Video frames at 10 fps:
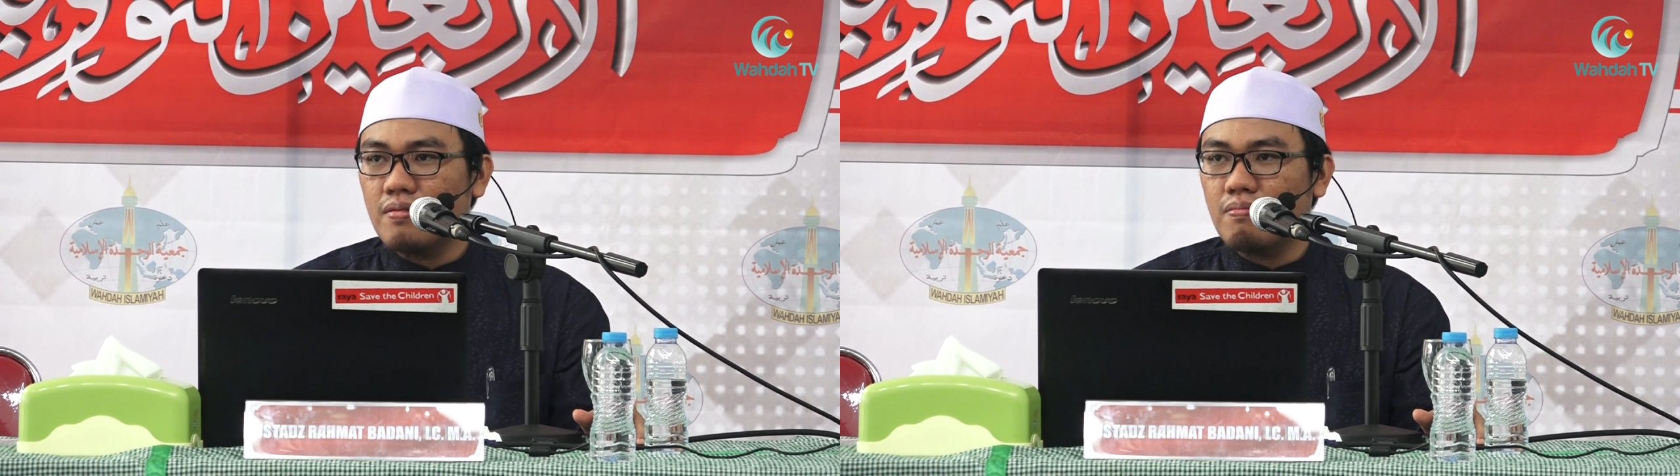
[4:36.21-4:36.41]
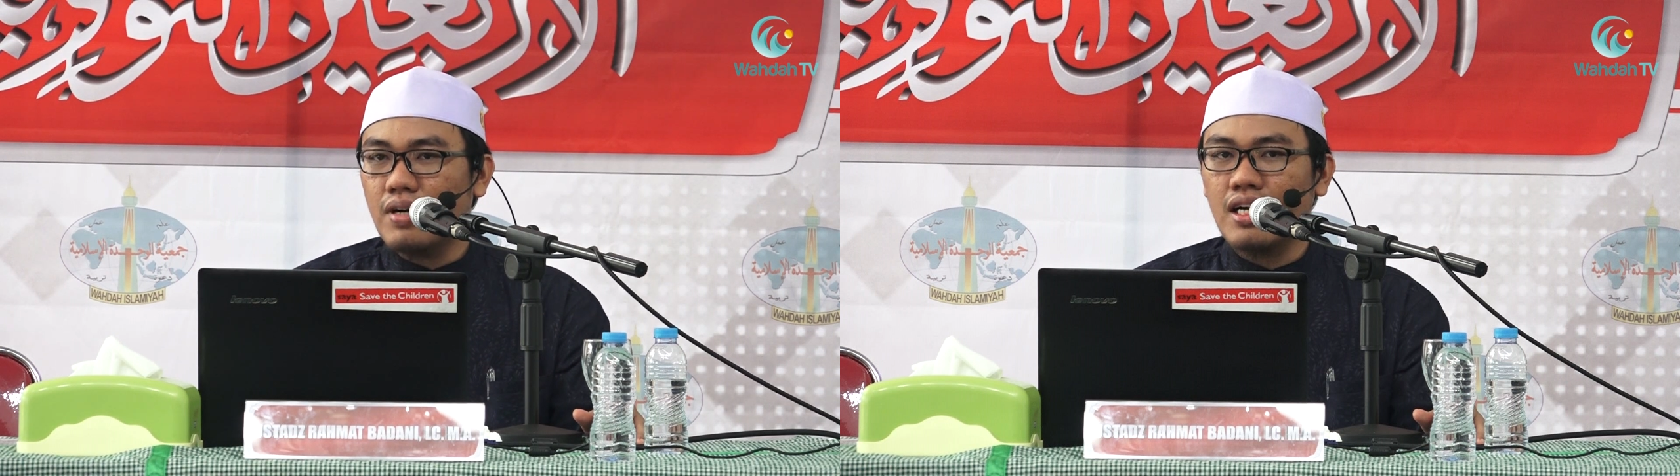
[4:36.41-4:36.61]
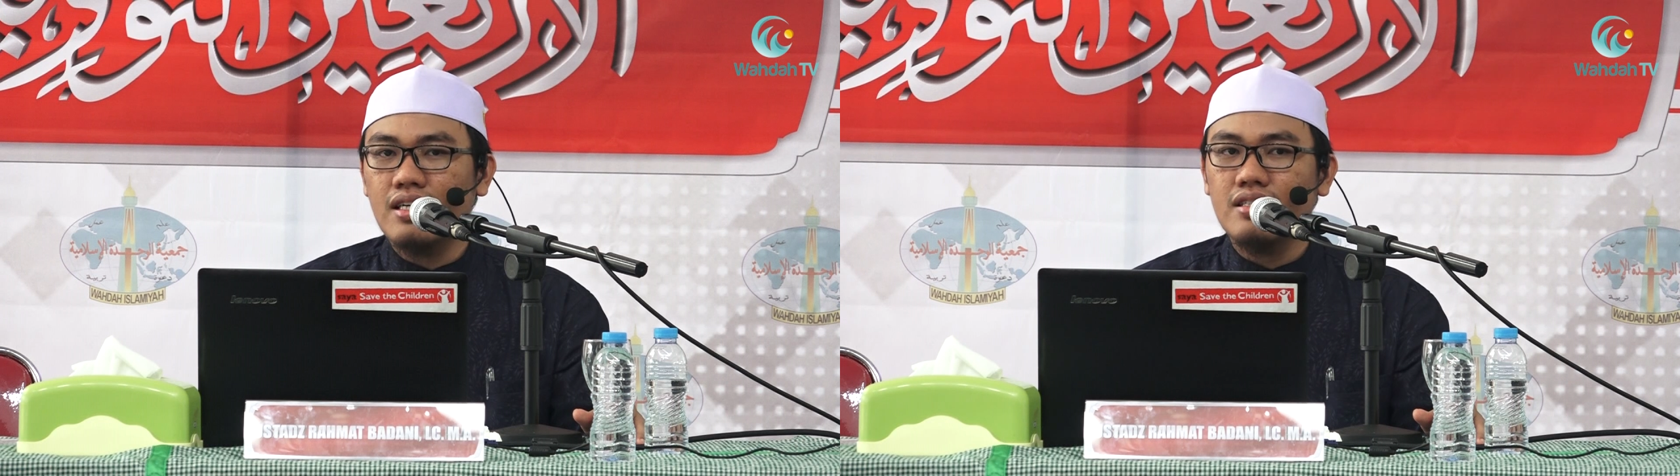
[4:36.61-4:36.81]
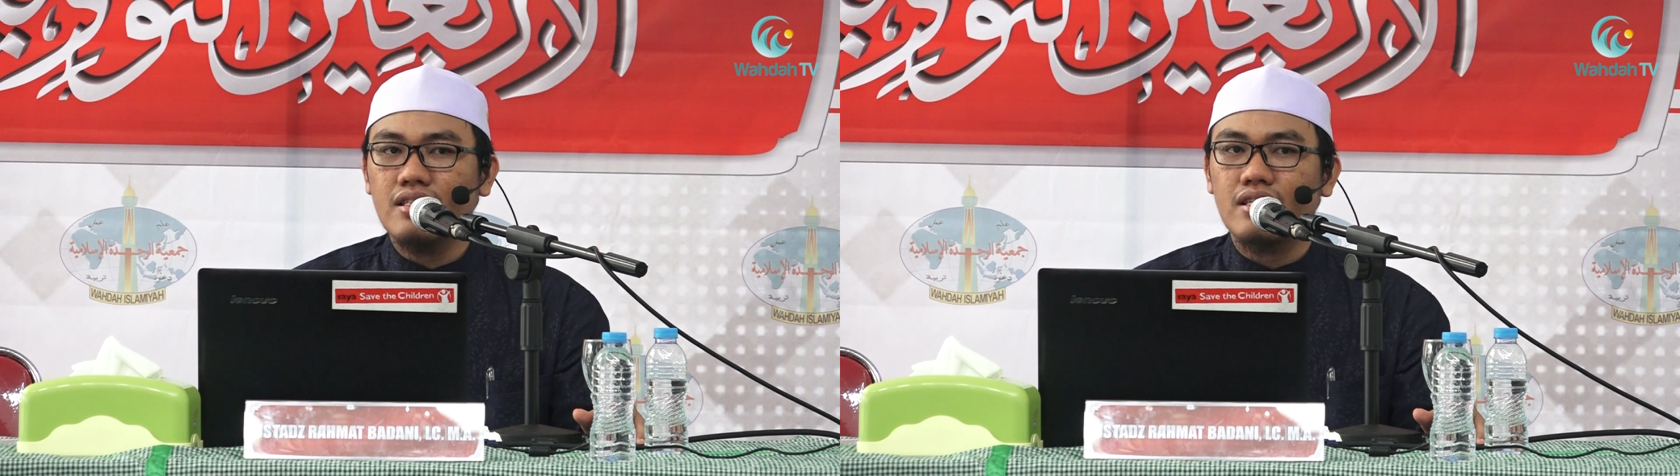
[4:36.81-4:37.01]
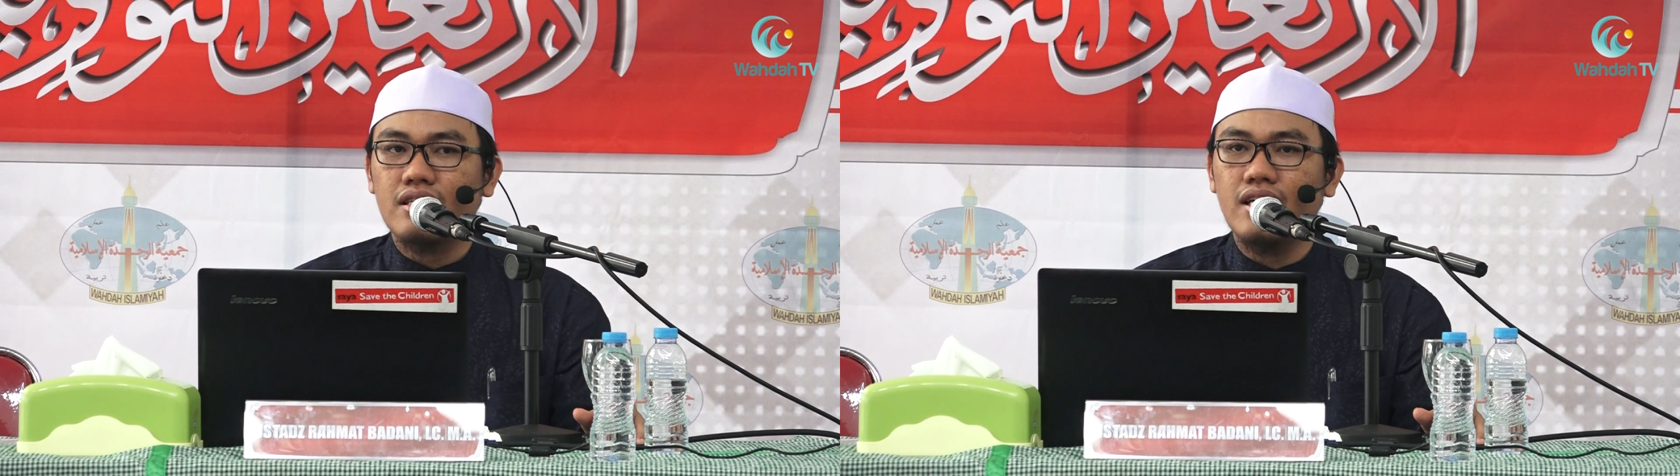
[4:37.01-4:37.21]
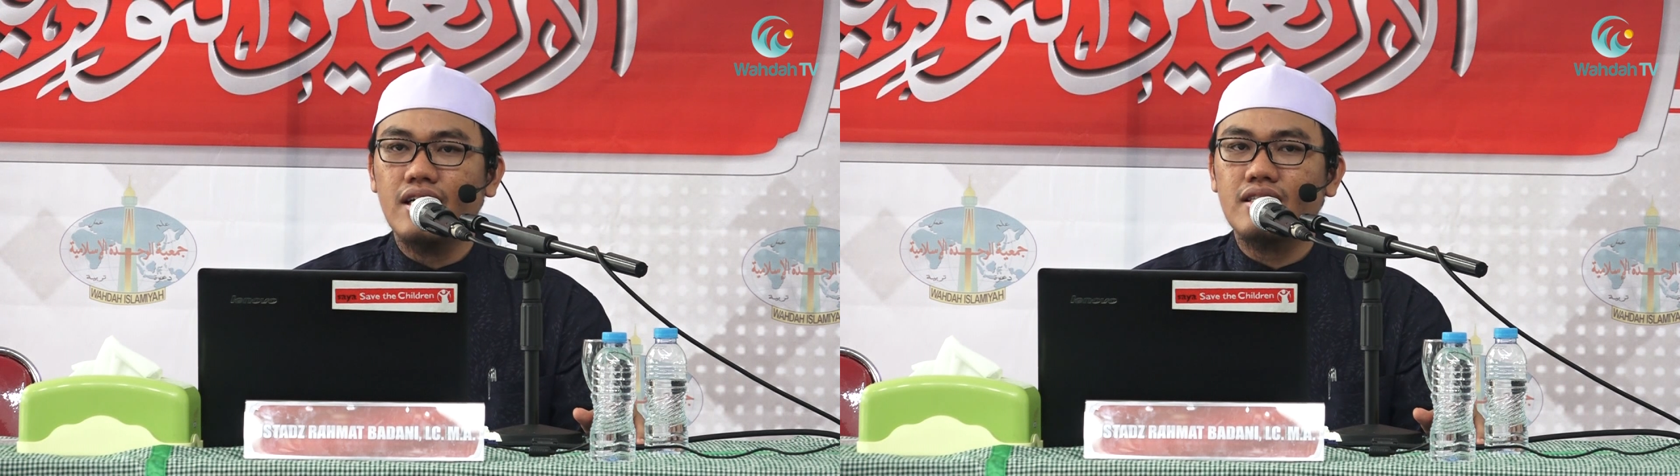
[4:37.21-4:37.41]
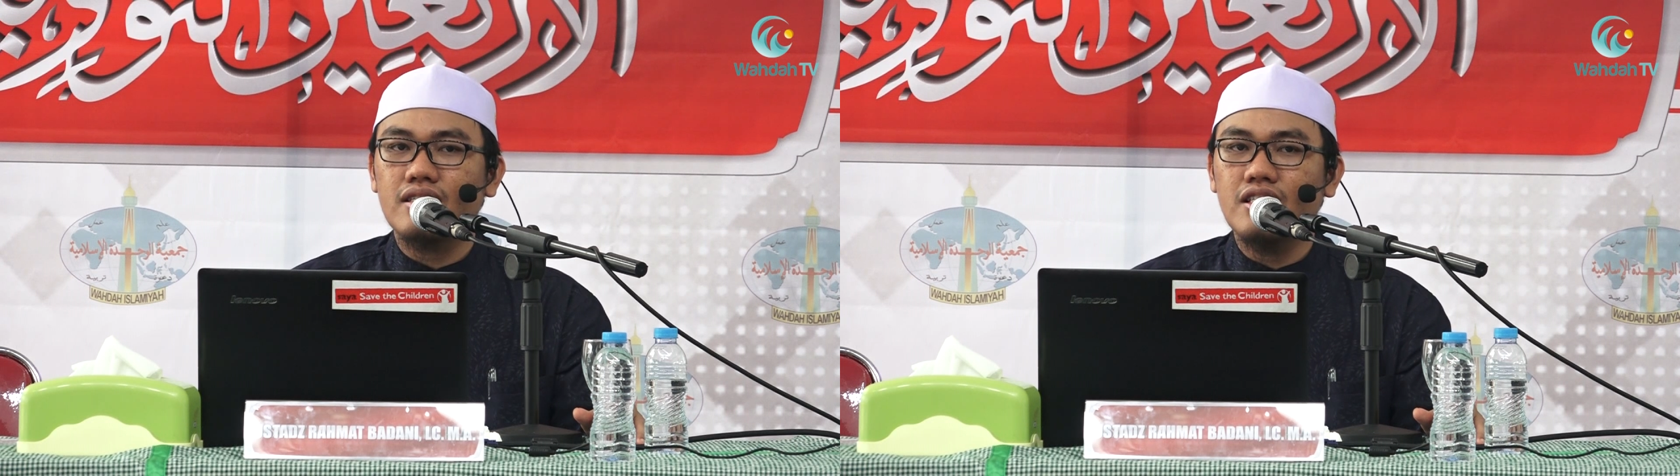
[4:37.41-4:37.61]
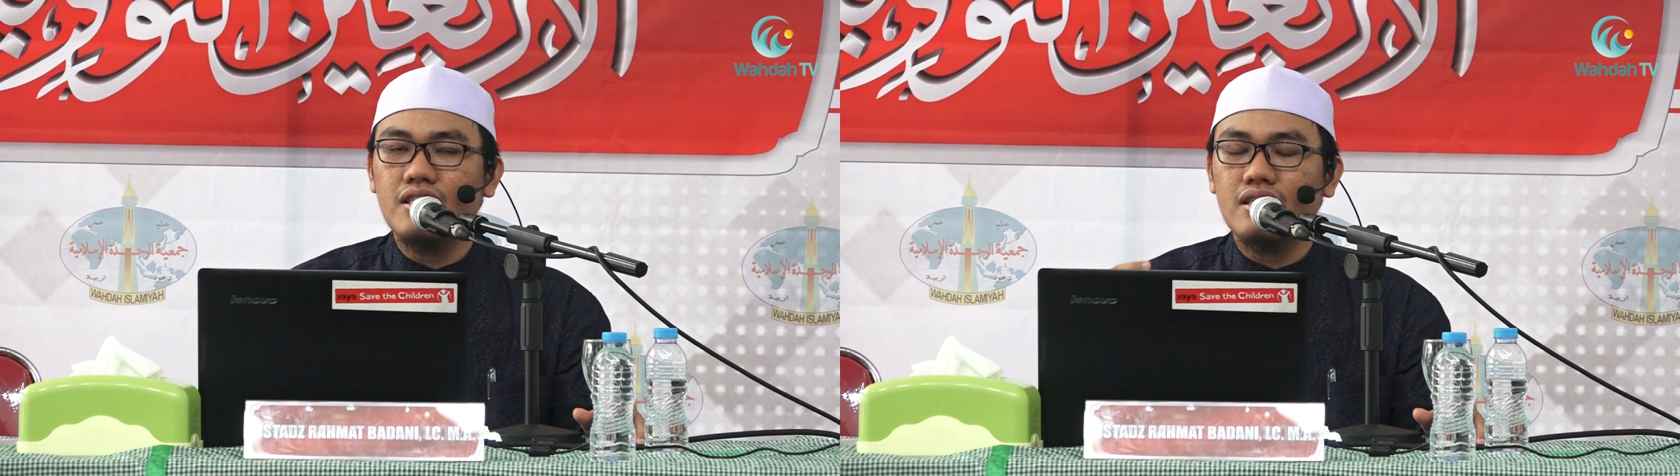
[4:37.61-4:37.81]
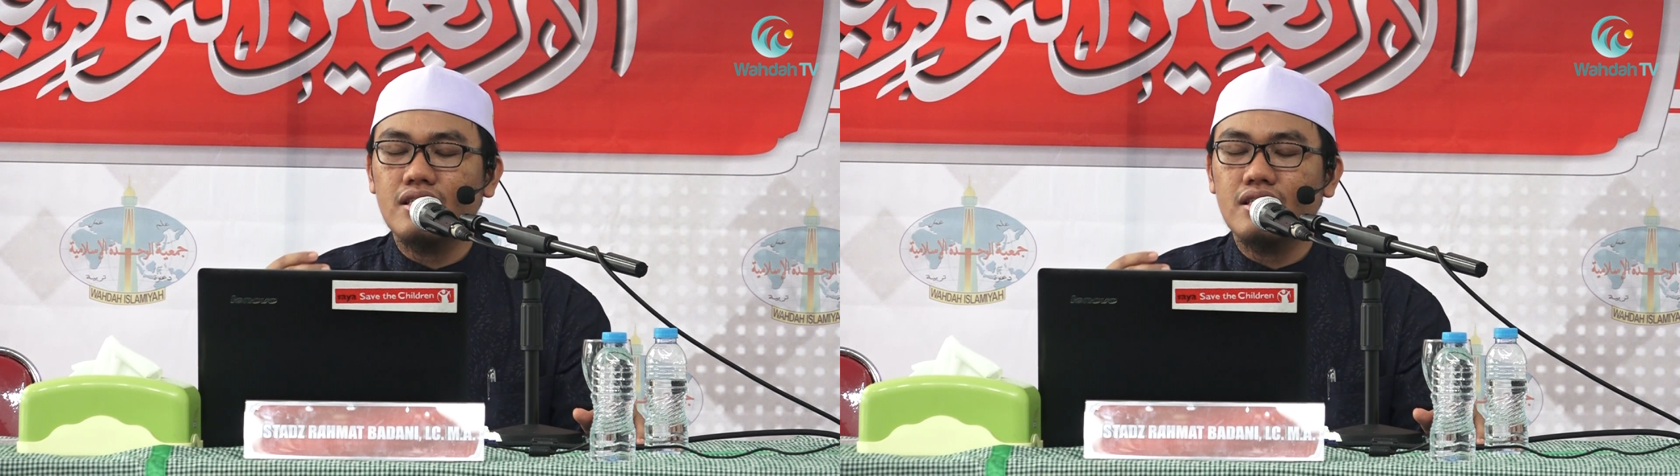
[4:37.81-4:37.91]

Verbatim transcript: maka dia di,